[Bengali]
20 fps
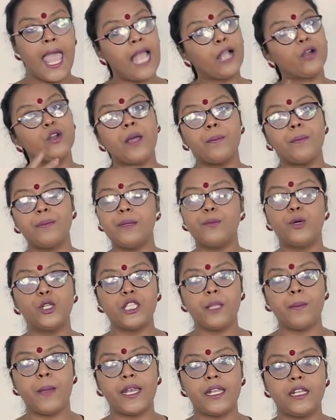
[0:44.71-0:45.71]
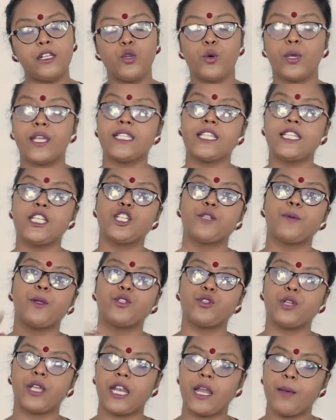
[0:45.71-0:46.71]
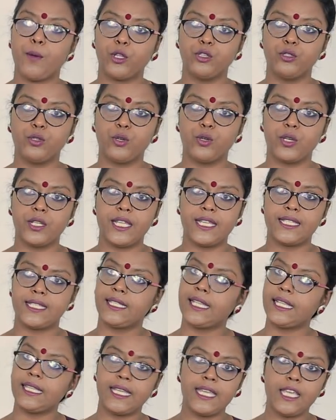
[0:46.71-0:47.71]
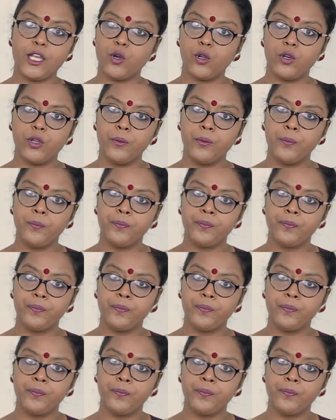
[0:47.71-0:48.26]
এখন আপনি বলতে পারেন লোকে জিনিসপত্র কেনা বন্ধ করে দিয়েছে তাতে কি হলো